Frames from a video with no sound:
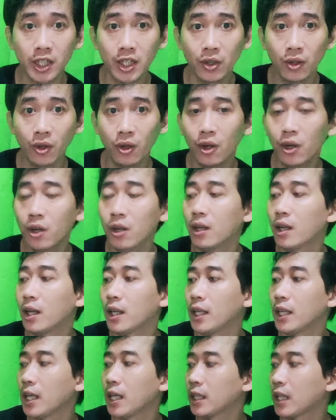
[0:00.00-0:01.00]
Dio
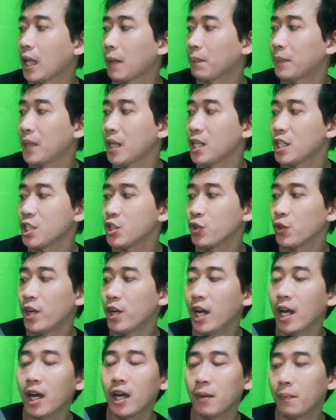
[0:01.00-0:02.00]
tapi ada
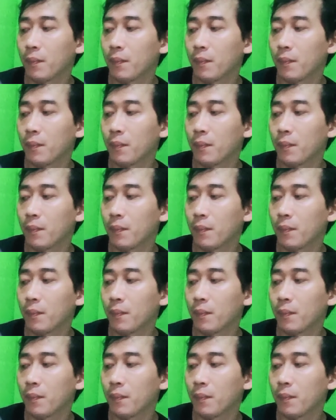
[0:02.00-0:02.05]
juga